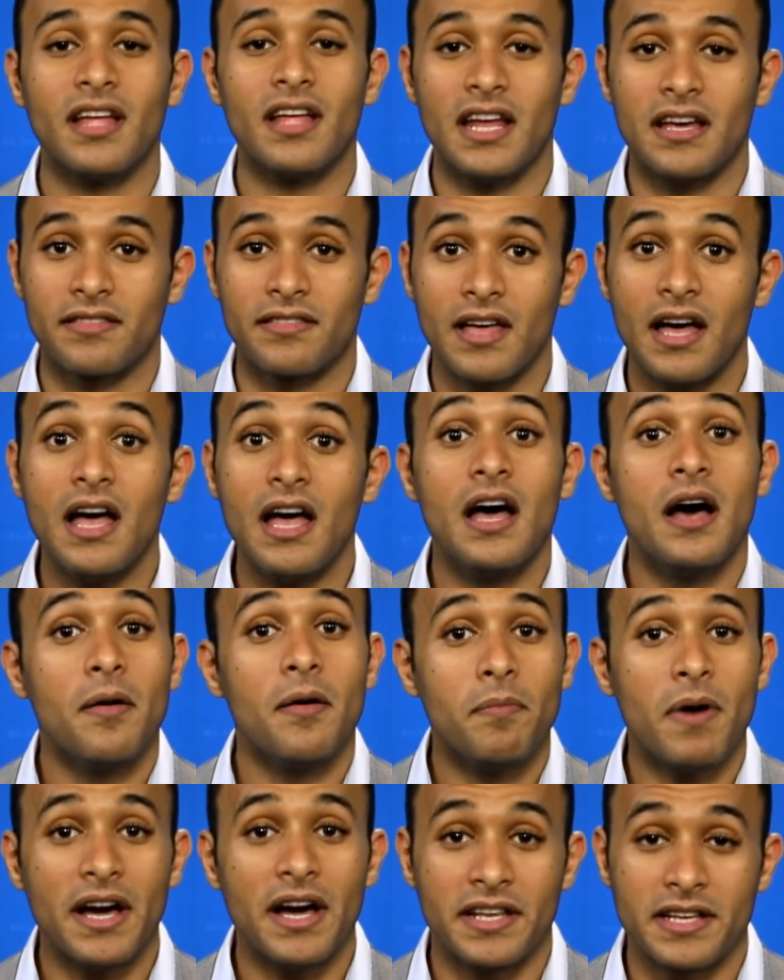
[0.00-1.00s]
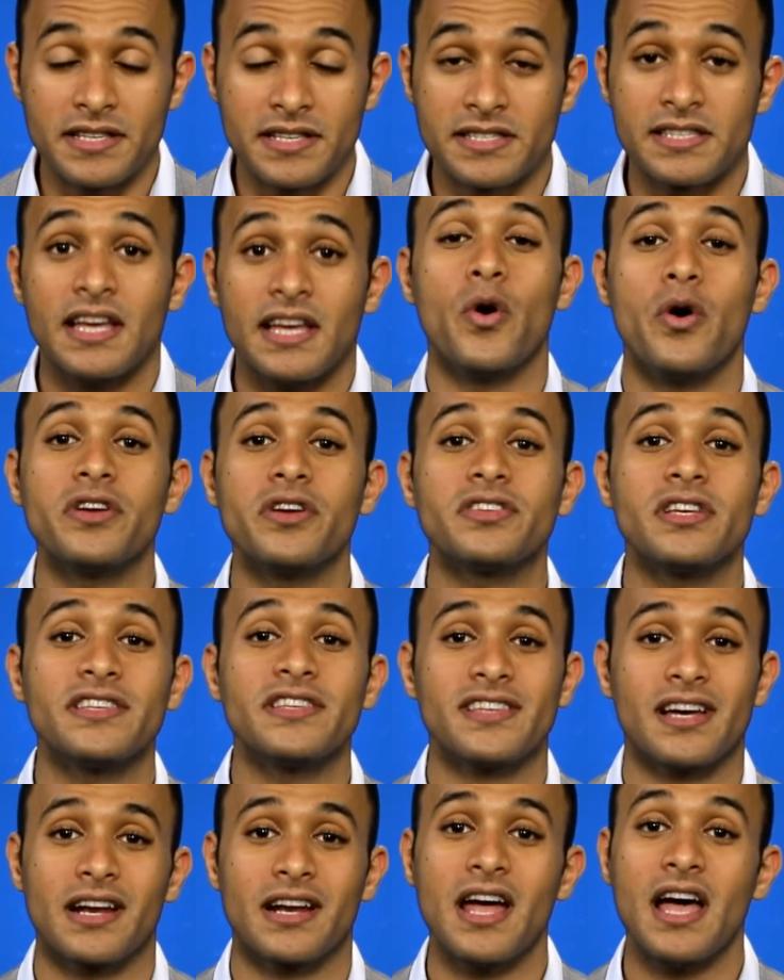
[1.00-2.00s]
ثلاثة بايننس ووصل
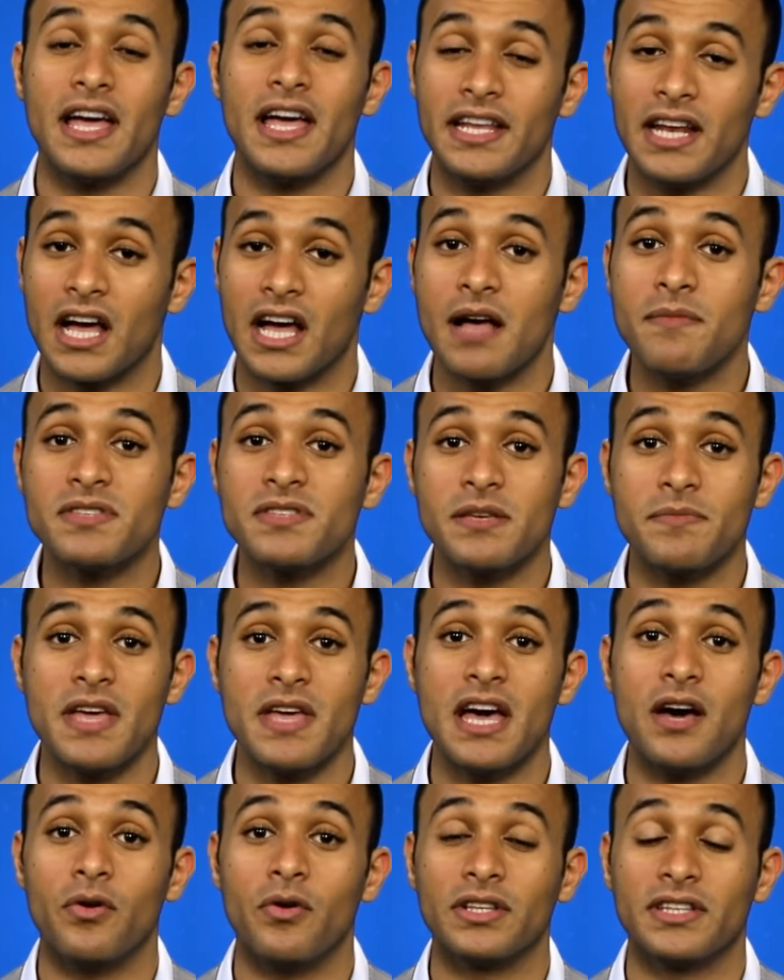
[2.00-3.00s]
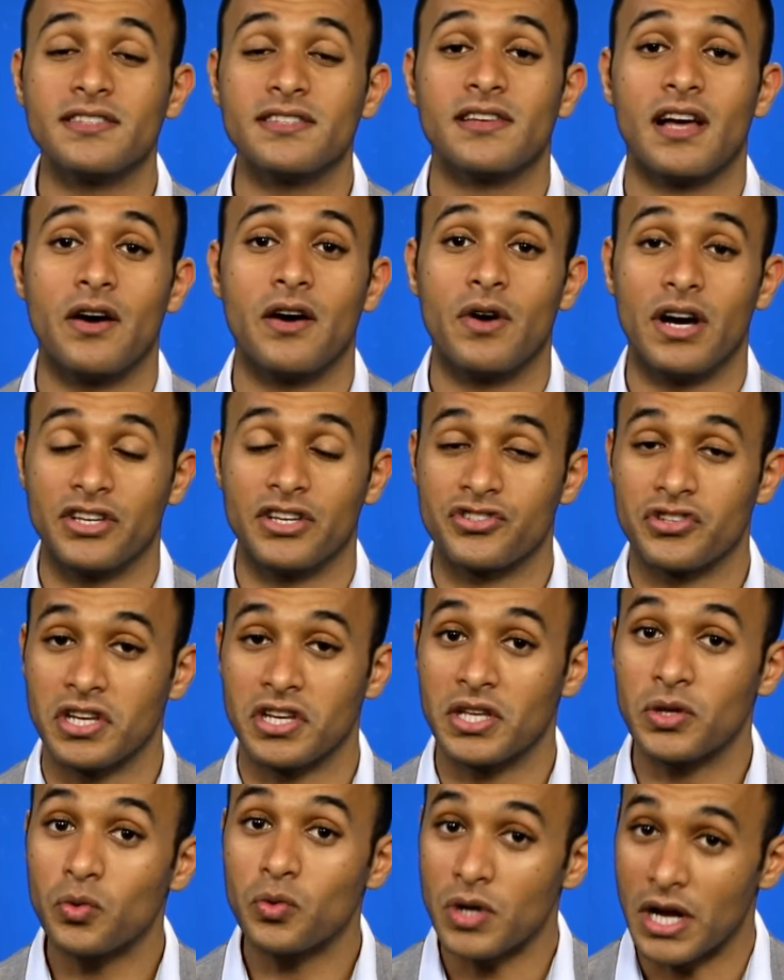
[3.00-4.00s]
سعرها إلى
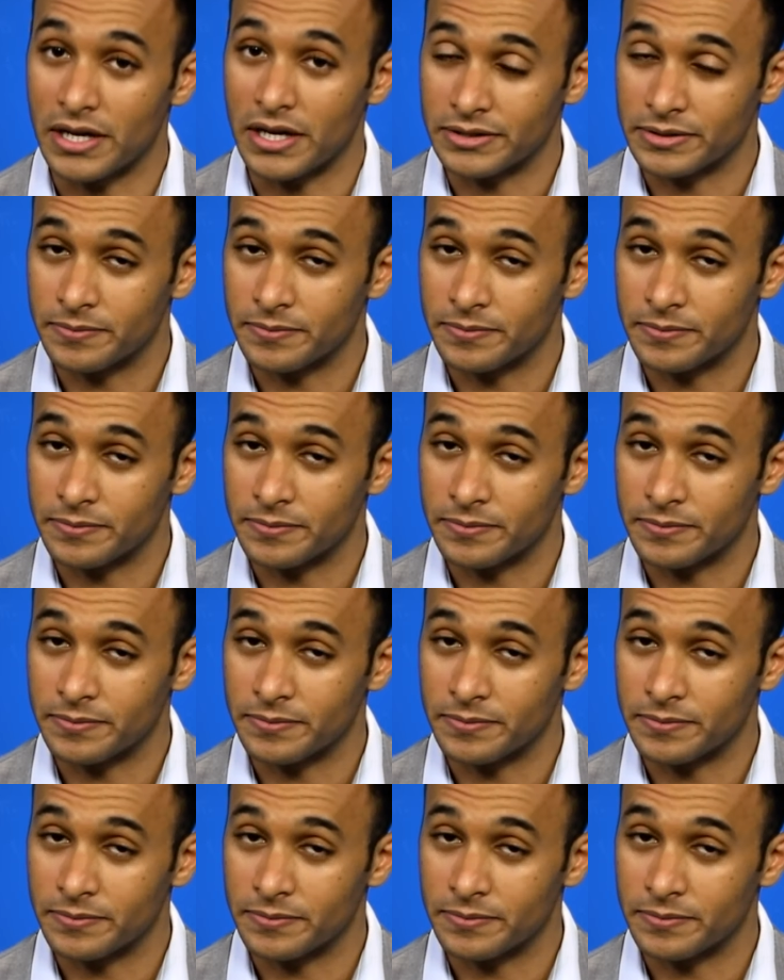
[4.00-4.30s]
529 دولار